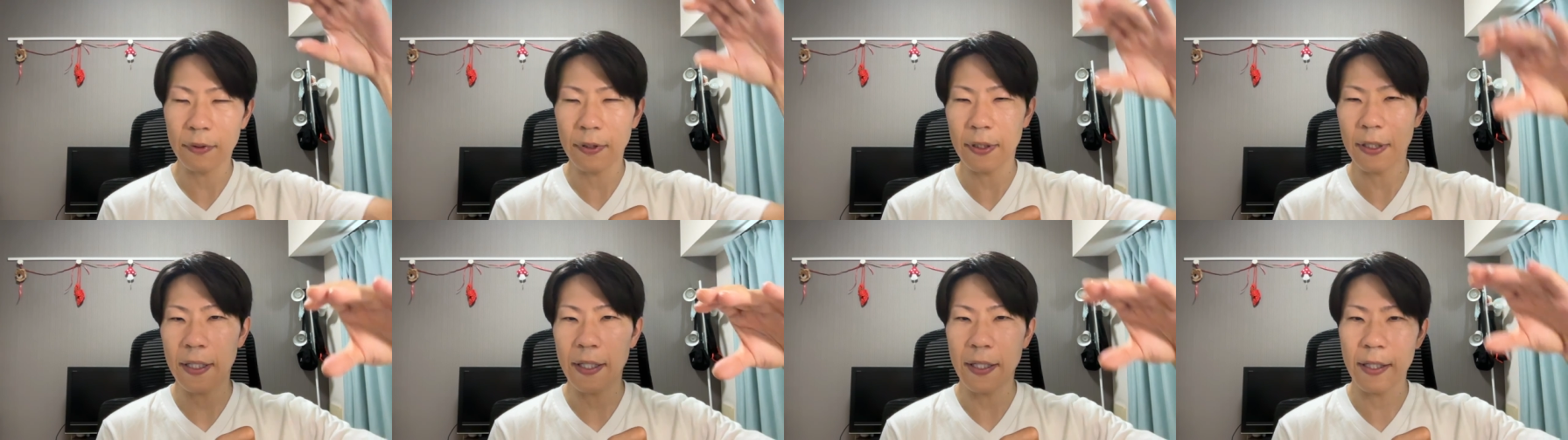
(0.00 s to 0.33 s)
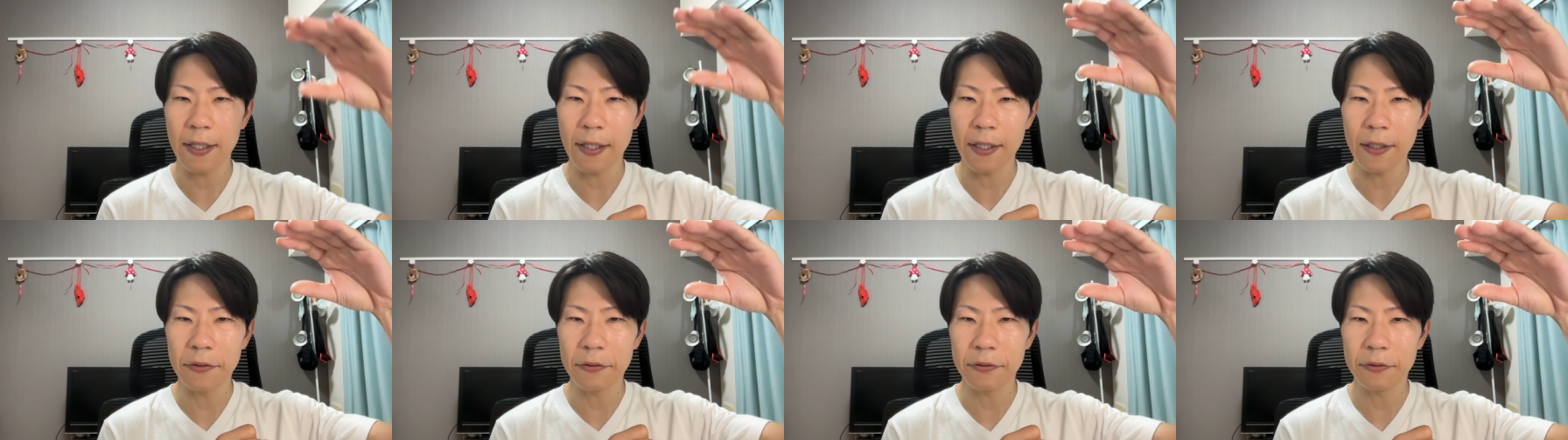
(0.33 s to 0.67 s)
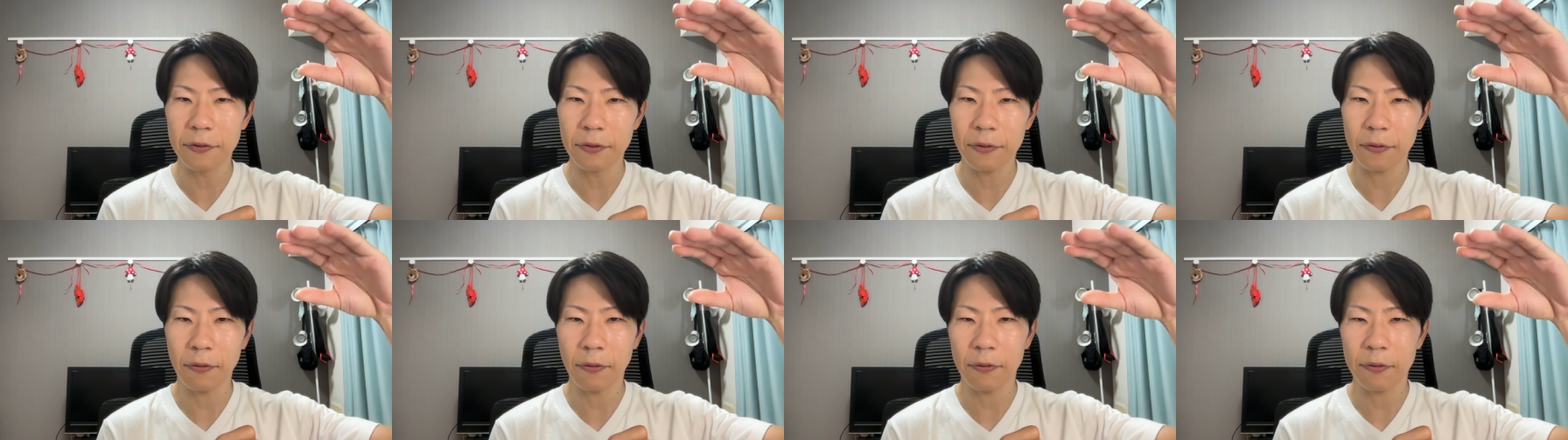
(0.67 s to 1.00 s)
えー、
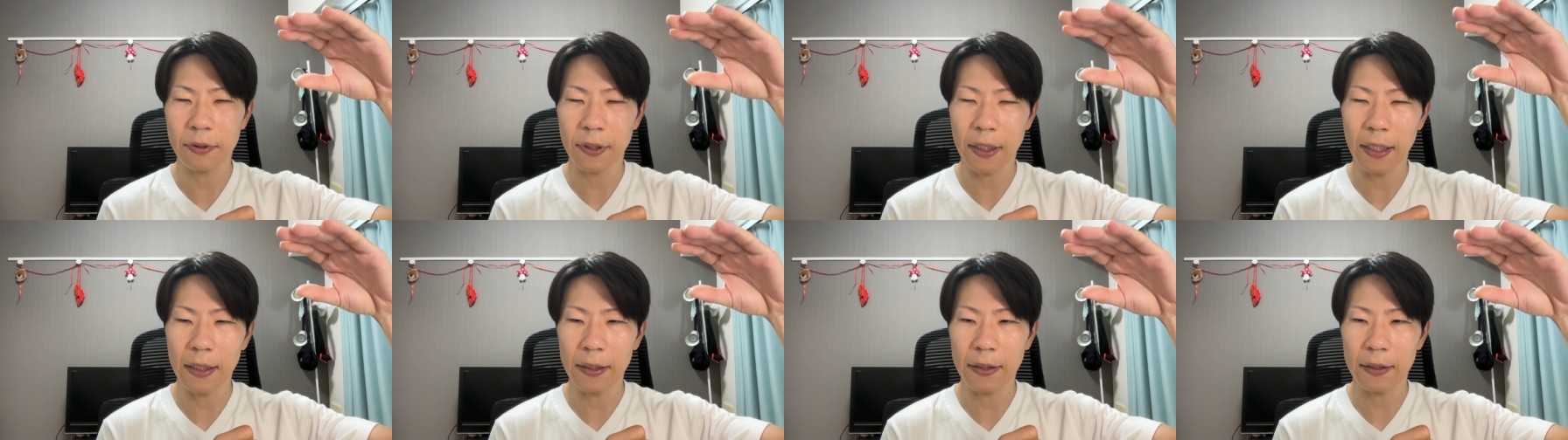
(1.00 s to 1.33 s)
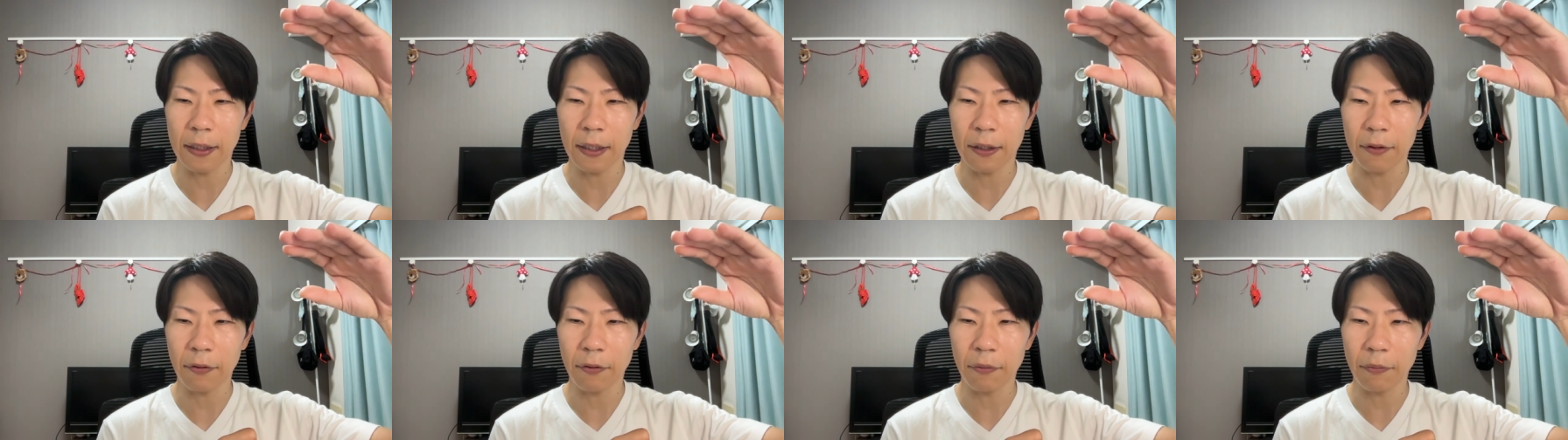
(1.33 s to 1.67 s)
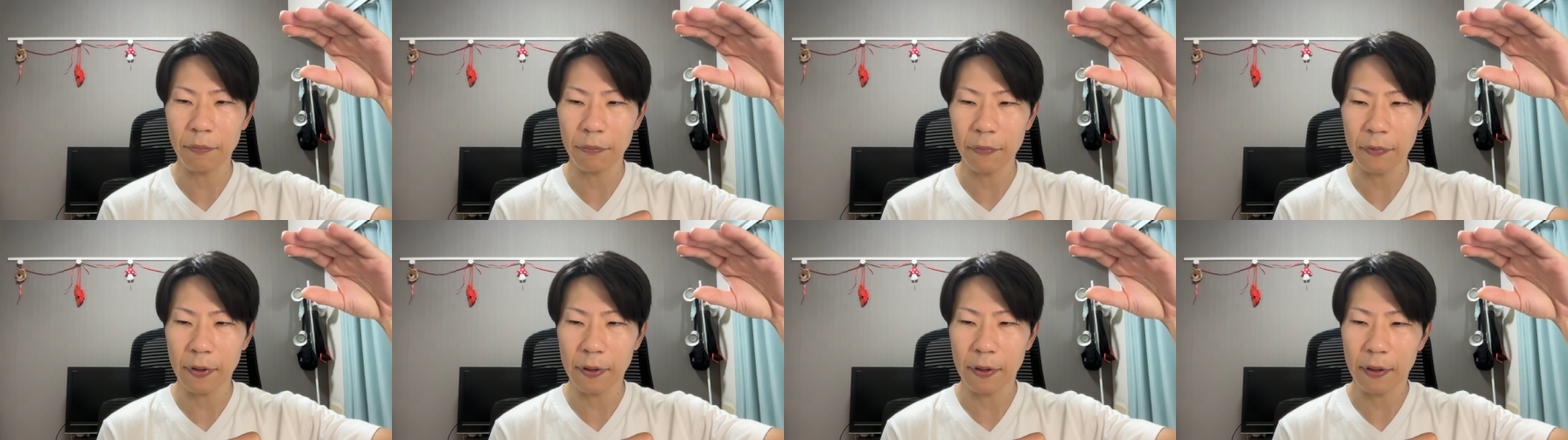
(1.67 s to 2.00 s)
こんぐらいあの
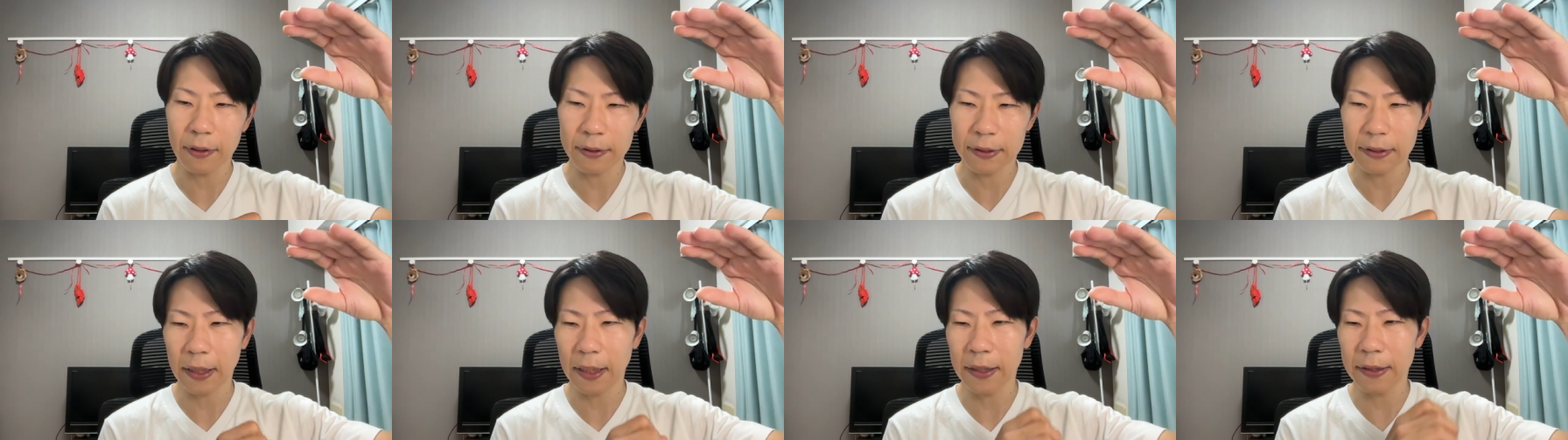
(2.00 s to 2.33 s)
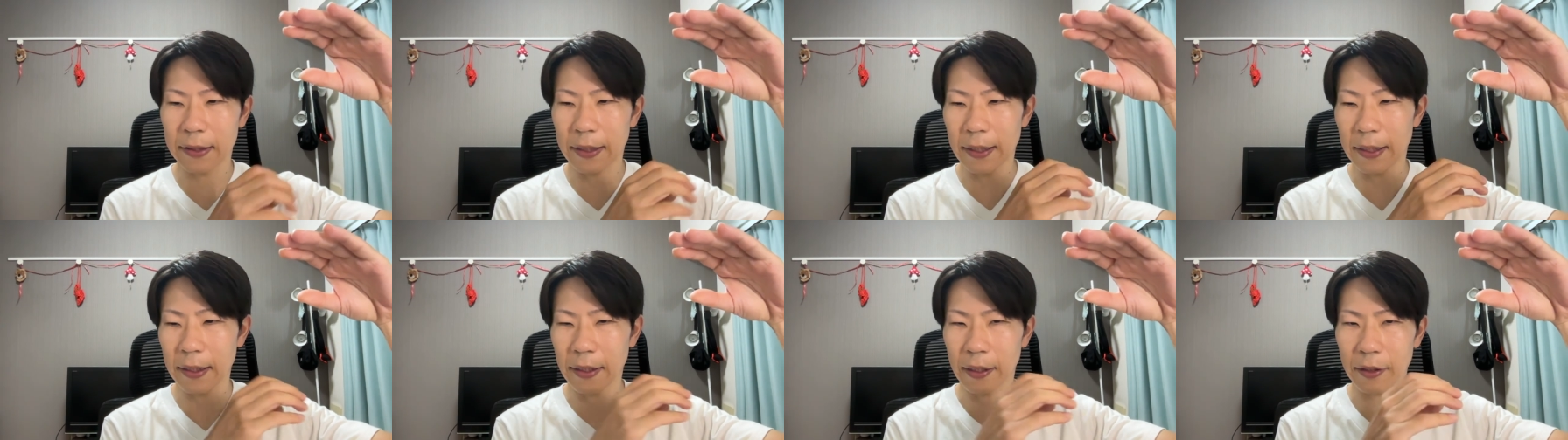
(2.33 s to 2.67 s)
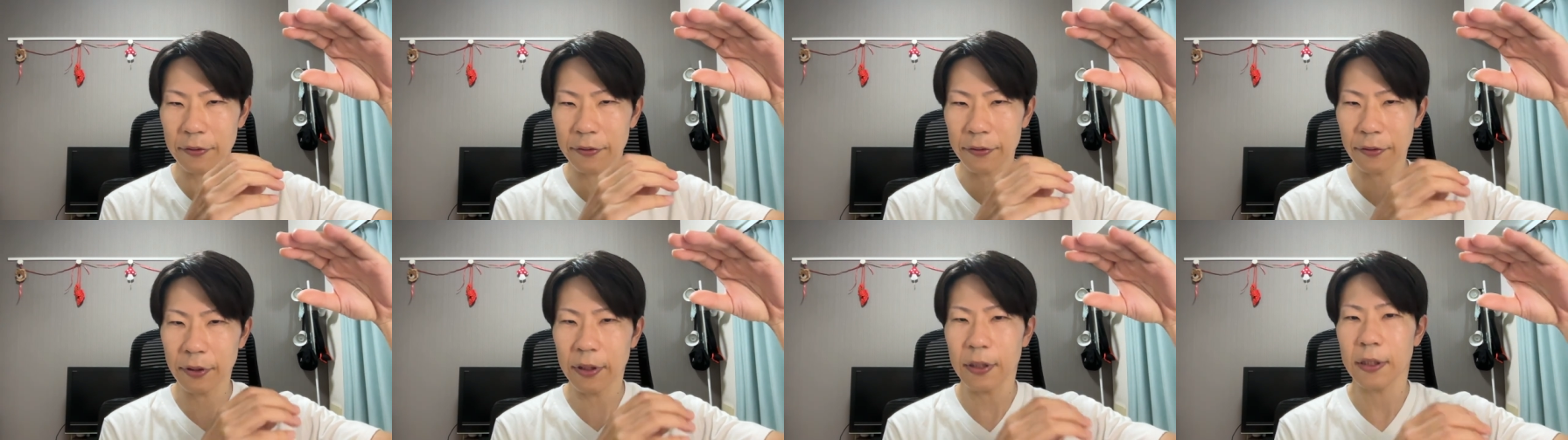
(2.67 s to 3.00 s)
最低
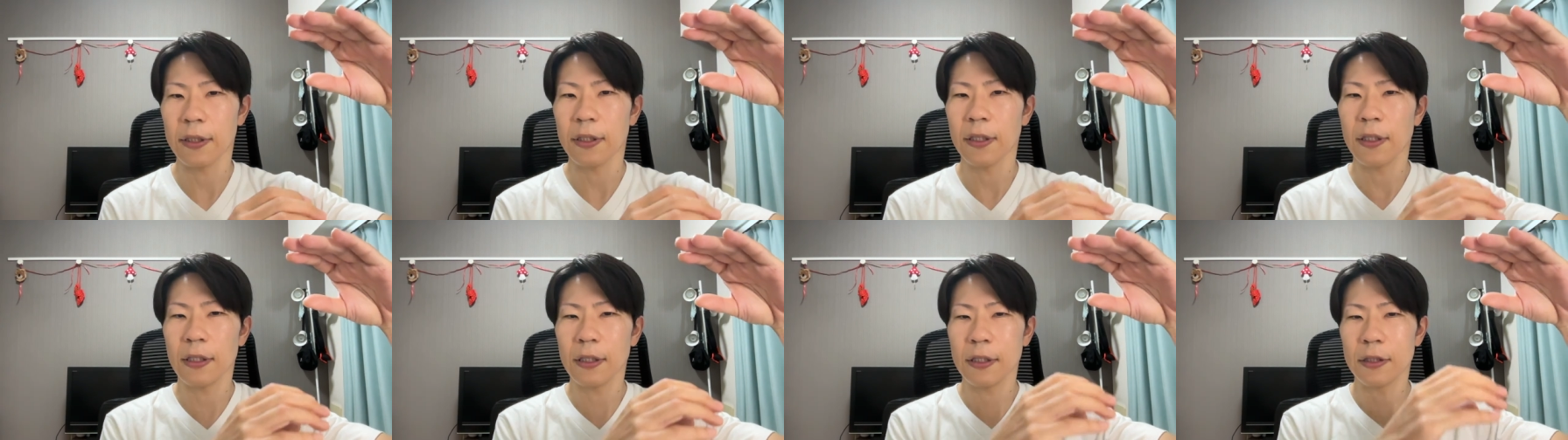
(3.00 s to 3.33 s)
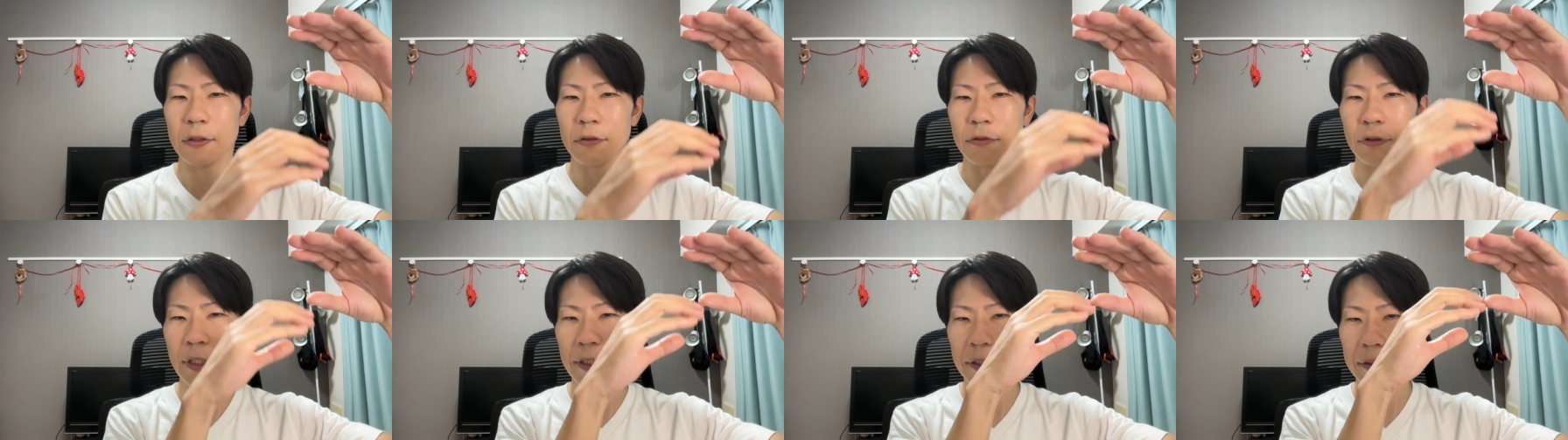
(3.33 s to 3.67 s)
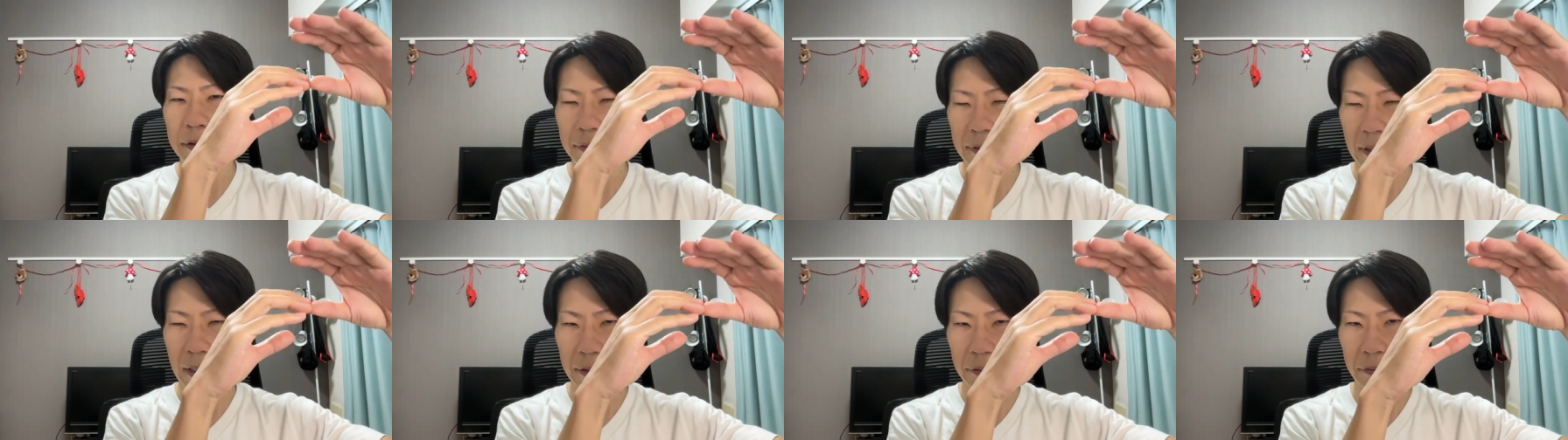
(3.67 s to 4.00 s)
額より上行
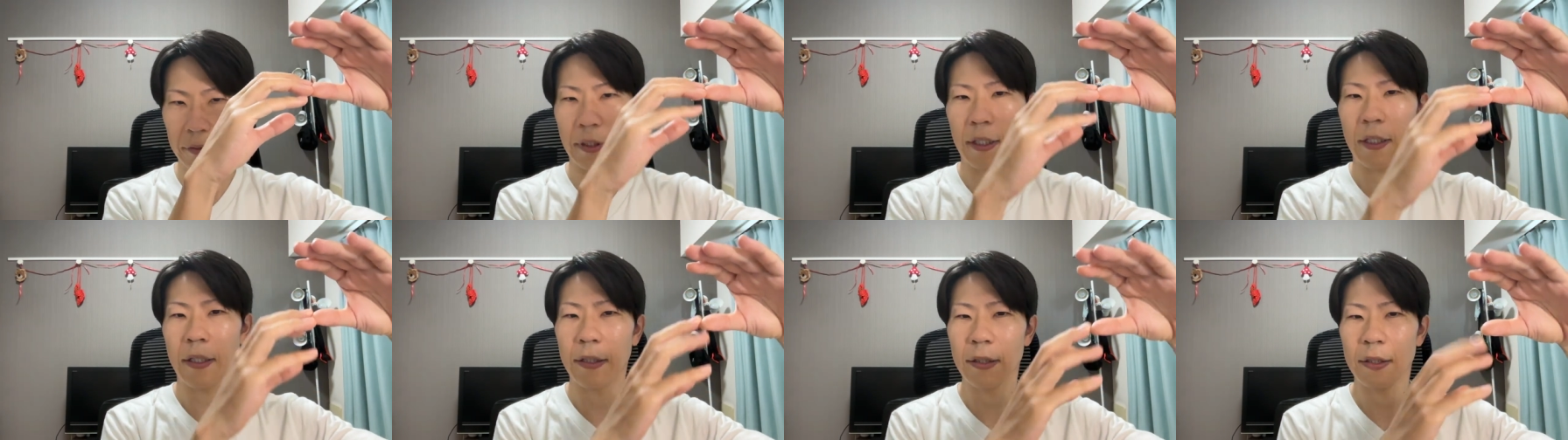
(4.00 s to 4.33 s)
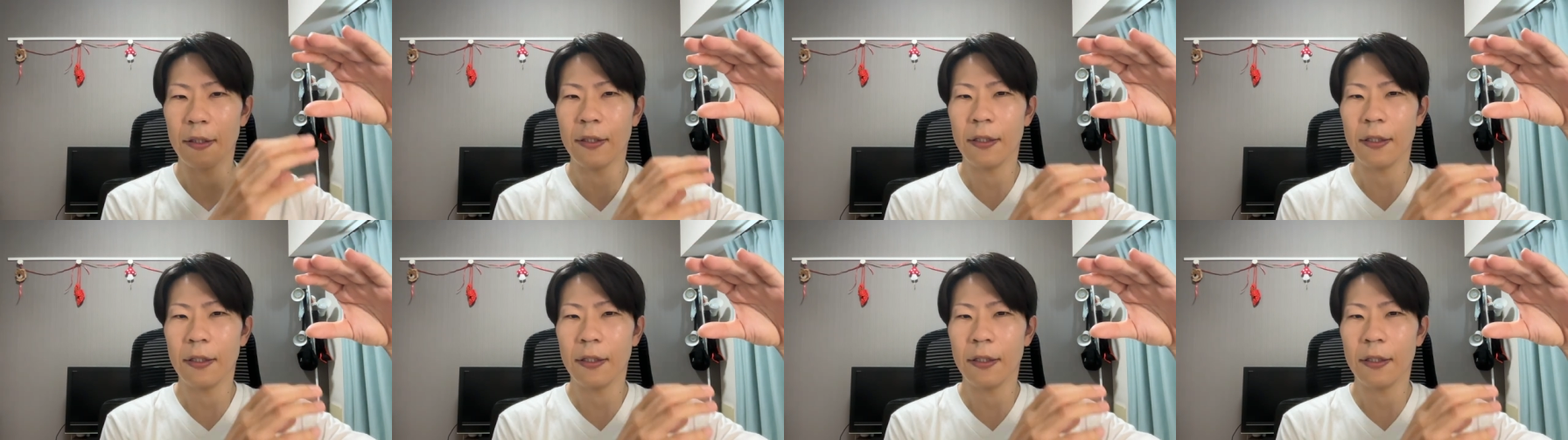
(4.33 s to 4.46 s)
くなとか、